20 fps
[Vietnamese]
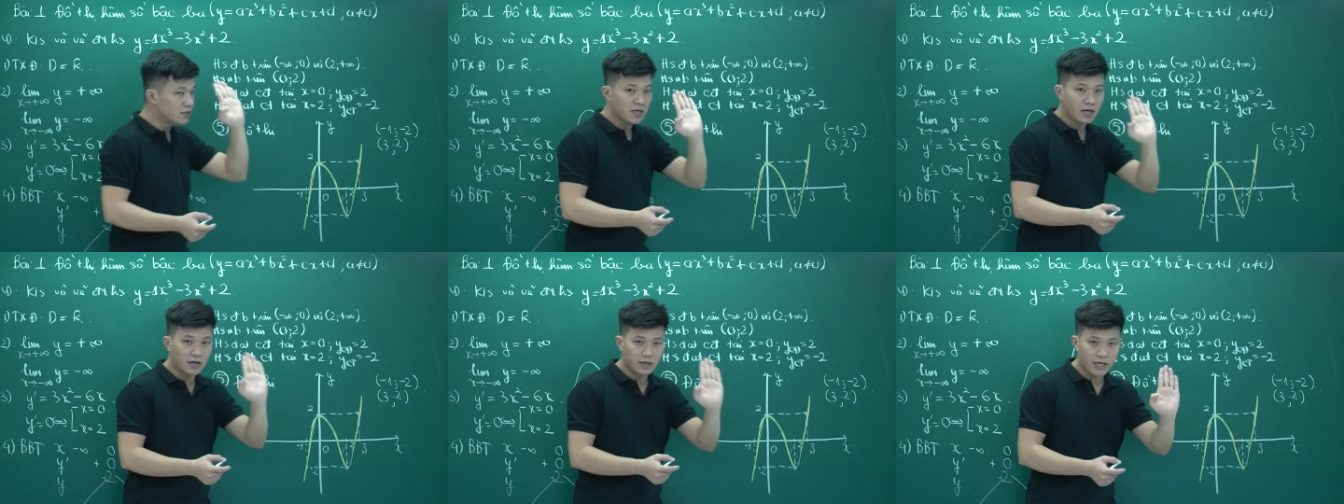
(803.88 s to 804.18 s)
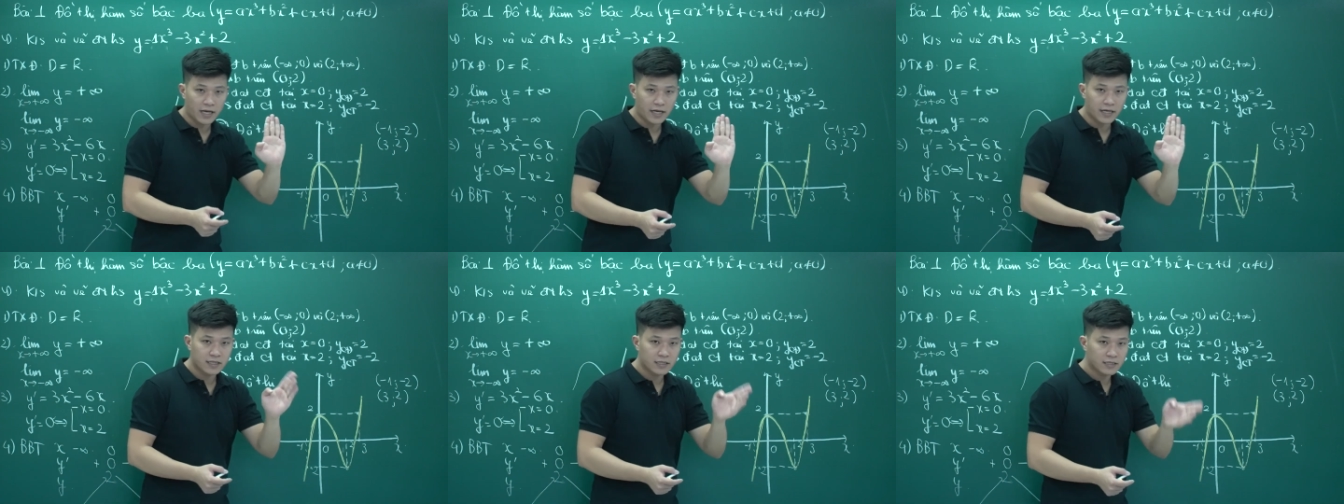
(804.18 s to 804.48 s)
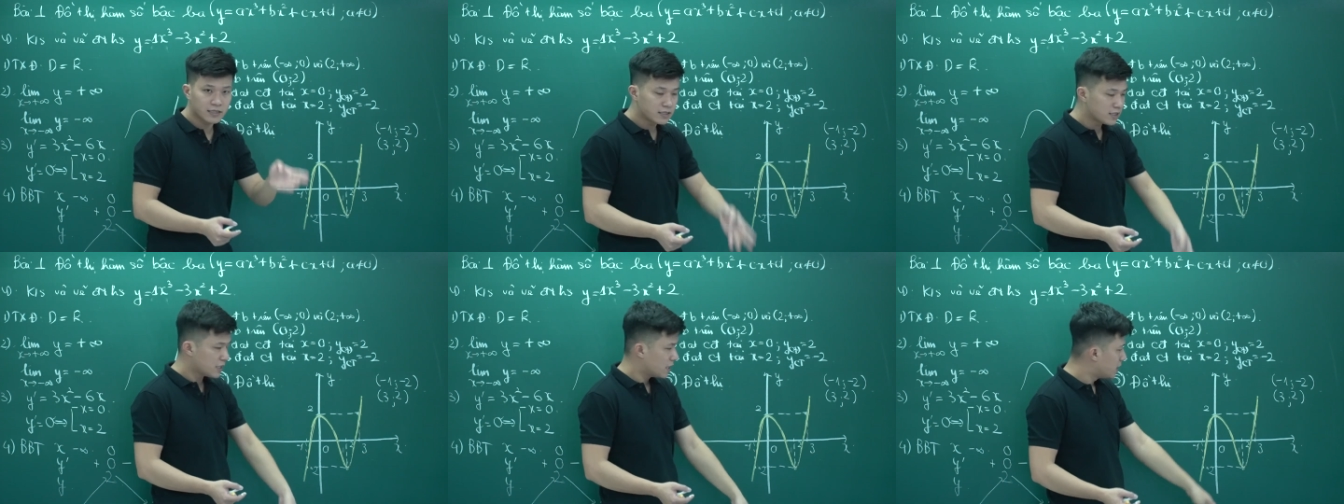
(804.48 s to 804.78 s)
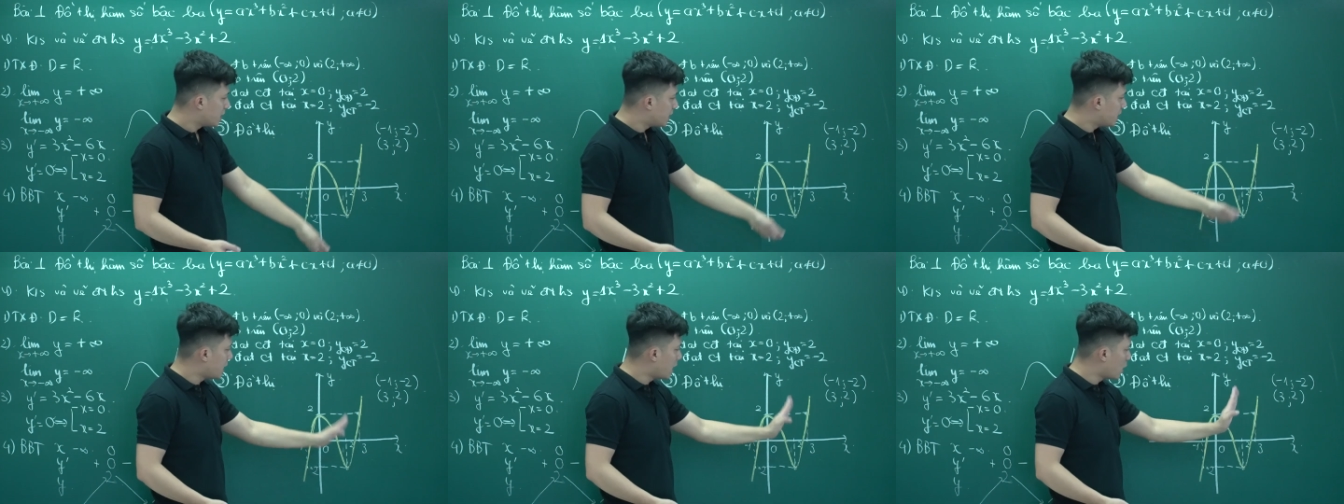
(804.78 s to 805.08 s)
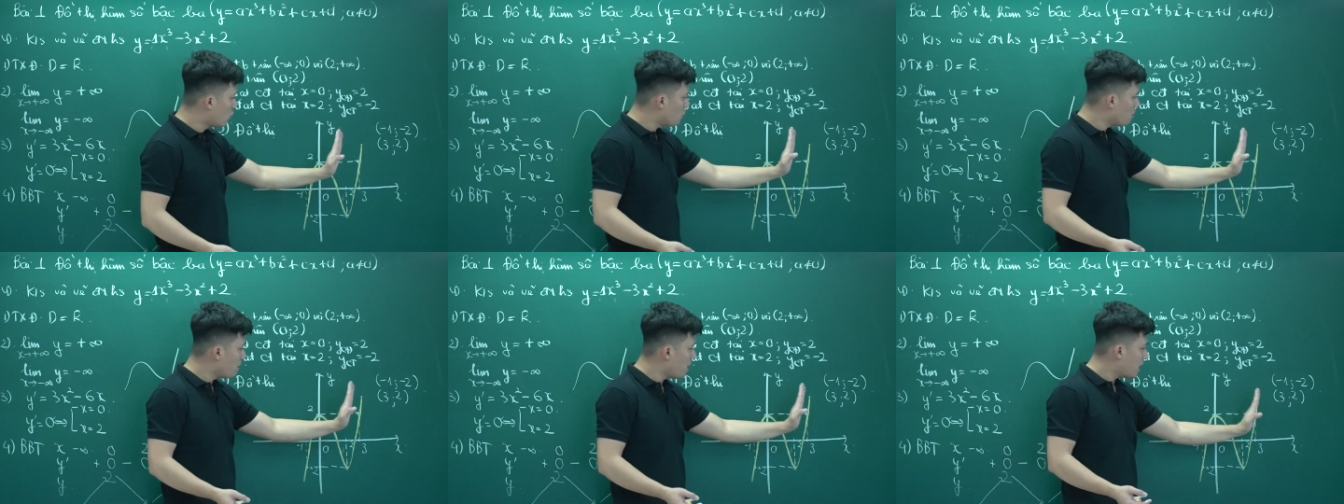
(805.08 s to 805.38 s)
nhớ này,
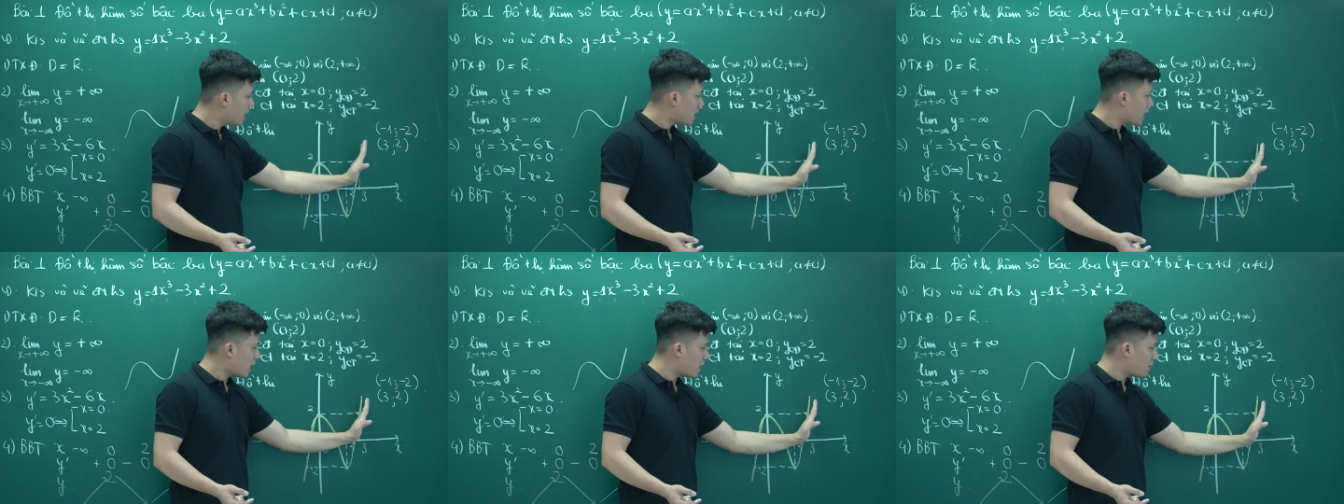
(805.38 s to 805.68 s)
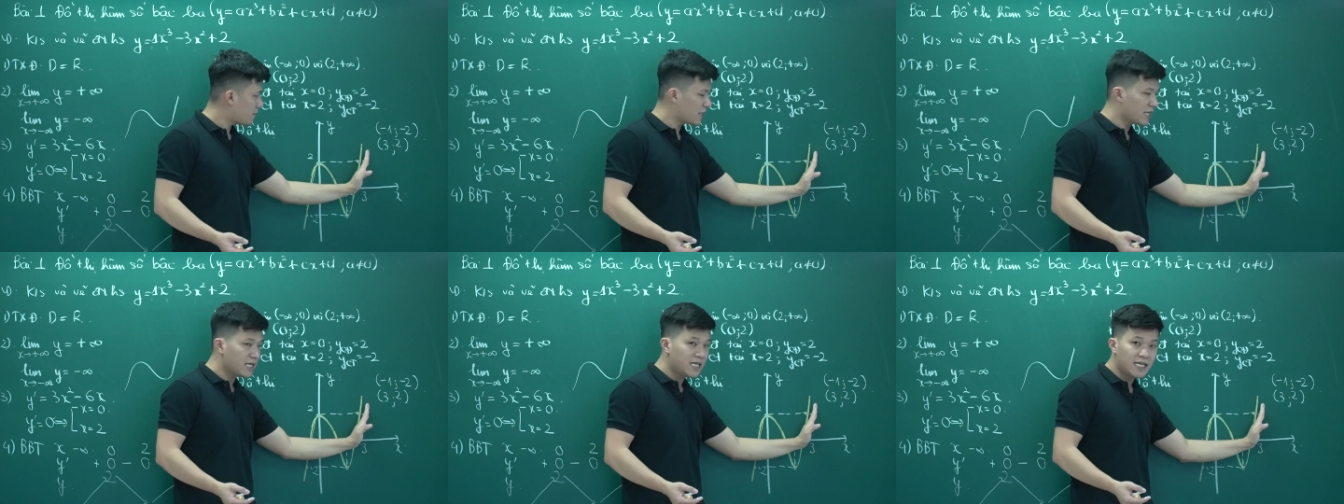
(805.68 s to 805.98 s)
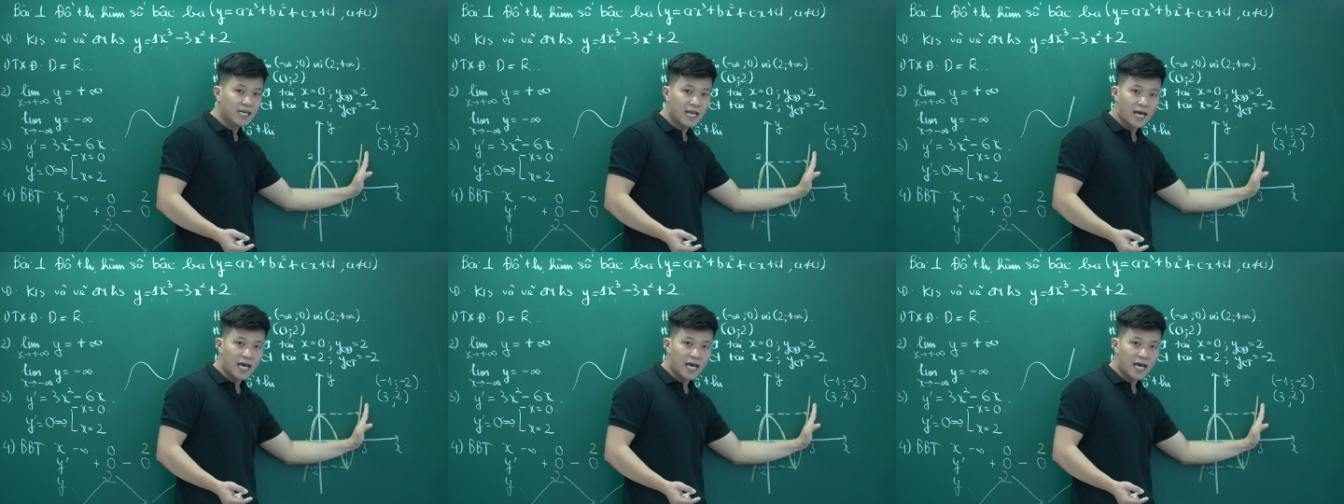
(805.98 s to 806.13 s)
nếu bên này mà đi